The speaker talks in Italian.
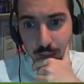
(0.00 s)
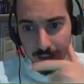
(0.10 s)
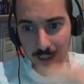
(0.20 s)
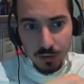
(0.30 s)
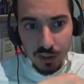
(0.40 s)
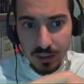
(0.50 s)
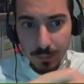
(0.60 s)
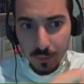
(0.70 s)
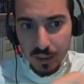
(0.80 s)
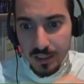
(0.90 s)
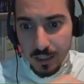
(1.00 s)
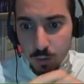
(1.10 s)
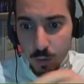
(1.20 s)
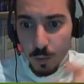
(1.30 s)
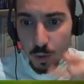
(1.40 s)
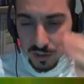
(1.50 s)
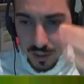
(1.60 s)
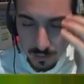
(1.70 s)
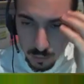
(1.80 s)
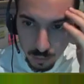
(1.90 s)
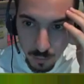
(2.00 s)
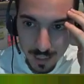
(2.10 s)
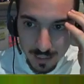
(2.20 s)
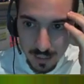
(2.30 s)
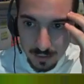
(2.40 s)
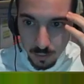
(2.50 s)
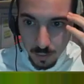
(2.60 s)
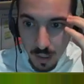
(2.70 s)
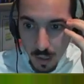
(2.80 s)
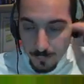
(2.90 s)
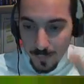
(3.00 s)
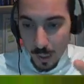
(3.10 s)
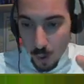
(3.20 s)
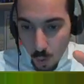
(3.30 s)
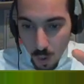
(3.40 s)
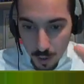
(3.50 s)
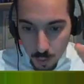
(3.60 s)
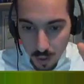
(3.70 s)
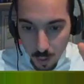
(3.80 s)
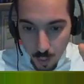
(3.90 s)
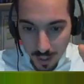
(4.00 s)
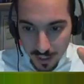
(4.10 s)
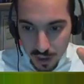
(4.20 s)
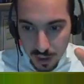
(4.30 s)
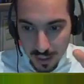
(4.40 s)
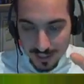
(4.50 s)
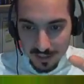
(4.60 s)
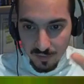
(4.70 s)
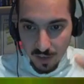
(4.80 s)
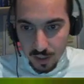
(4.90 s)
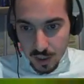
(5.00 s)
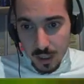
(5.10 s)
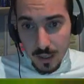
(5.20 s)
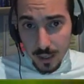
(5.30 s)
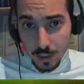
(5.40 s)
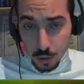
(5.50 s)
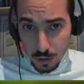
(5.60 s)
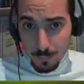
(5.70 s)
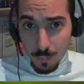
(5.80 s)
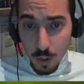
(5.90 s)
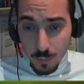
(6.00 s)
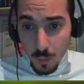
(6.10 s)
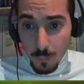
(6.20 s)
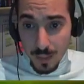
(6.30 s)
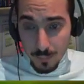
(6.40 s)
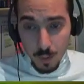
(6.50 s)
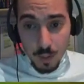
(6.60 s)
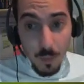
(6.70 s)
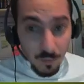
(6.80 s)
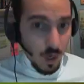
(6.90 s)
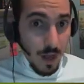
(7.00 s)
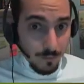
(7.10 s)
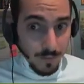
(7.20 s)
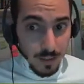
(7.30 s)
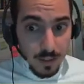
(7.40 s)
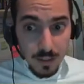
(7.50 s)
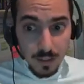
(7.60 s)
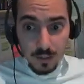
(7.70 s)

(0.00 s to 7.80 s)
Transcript: Tra l'altro si sta potenziando come uno stesso sto maledetto. Però ho ancora qualche chance di farcela. E ho 3 Pokéball per i Pokémon volanti.